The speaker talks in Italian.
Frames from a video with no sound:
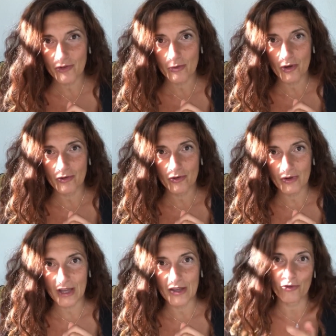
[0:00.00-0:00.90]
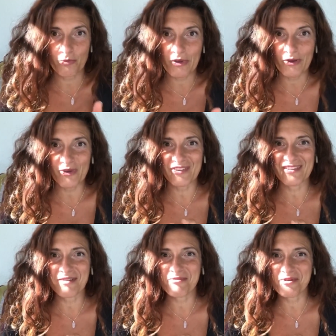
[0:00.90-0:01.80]
mondo, e io spero che
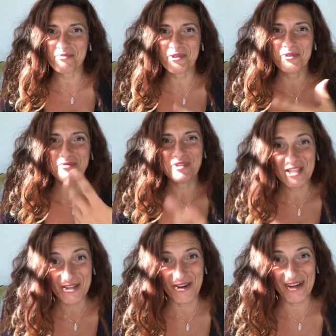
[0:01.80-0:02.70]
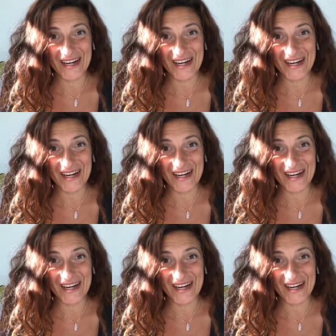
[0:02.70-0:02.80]
sia per un mondo migliore,